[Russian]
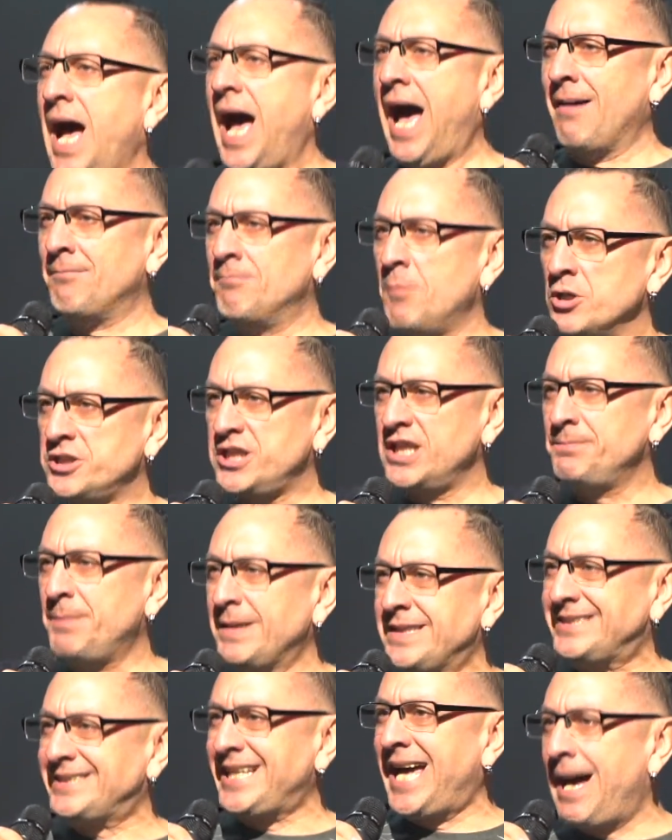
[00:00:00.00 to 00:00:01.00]
А может
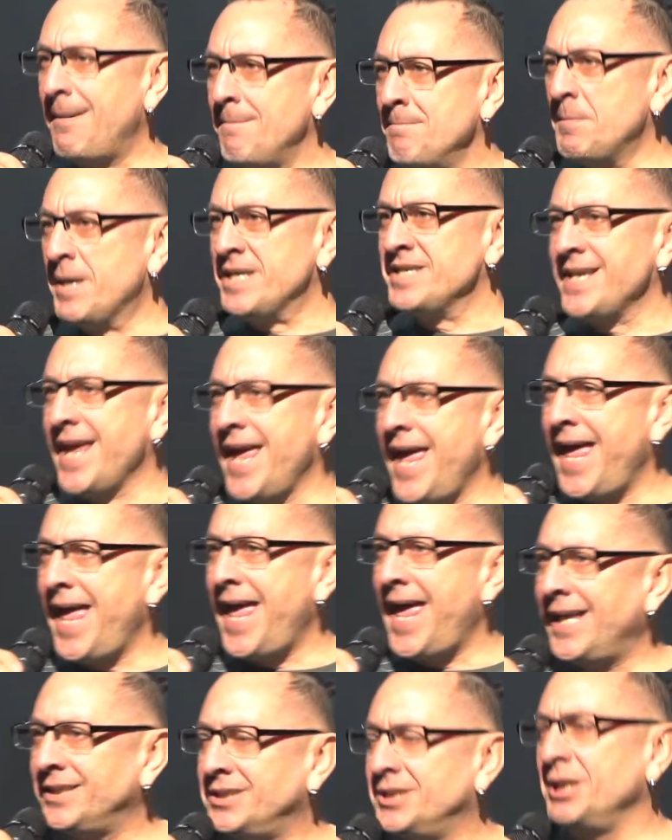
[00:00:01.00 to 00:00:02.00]
быть там и
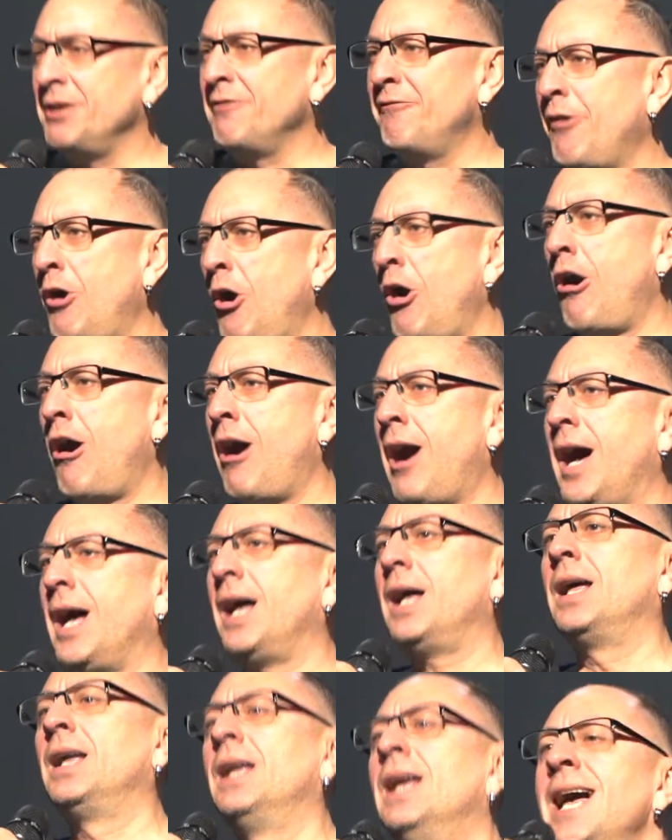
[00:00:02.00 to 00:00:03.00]
нет его
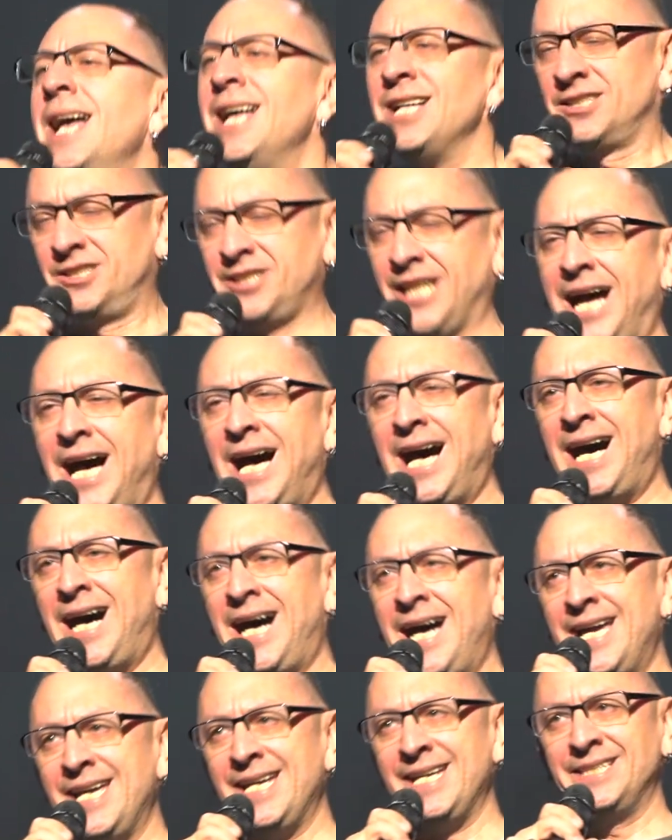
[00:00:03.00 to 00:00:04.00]

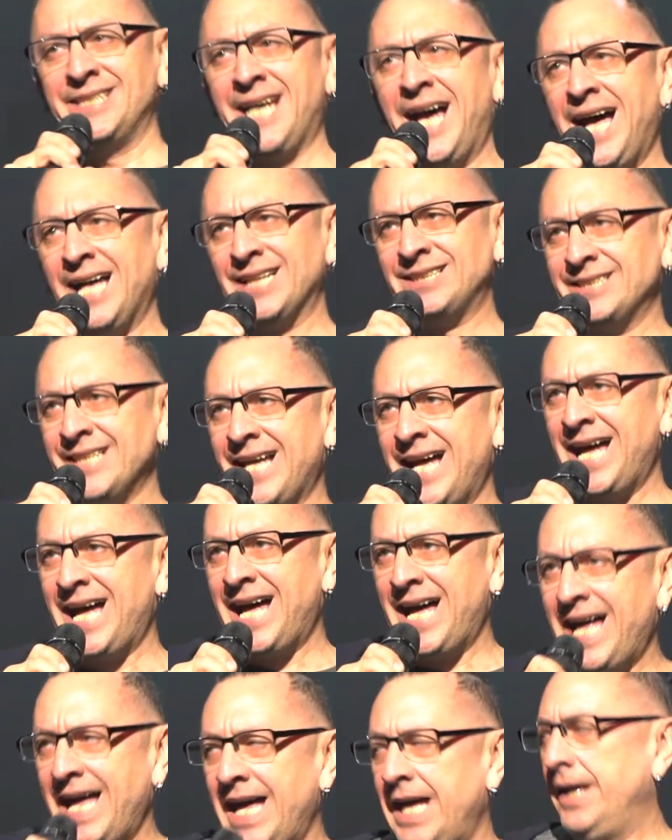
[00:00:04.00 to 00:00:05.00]
Тайна
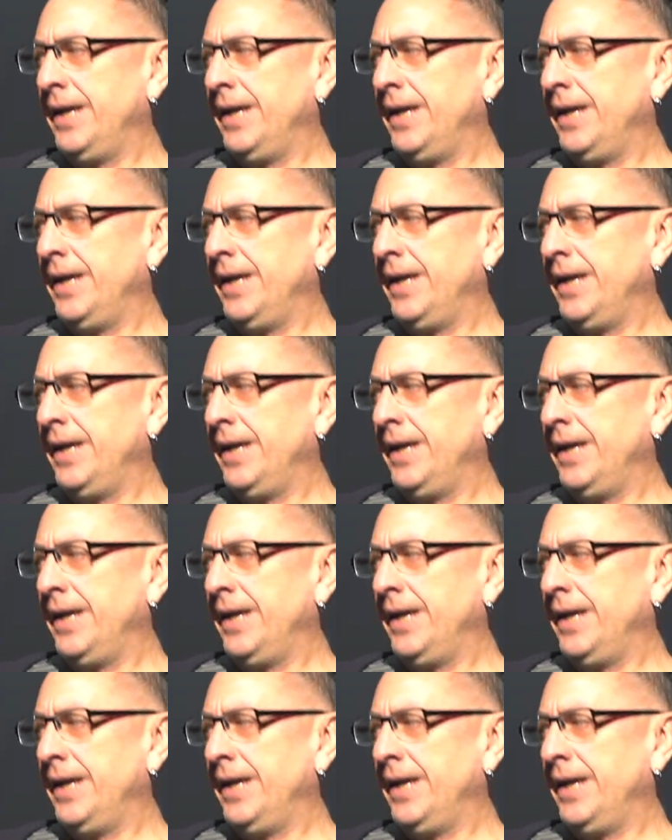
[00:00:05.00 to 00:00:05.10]
одна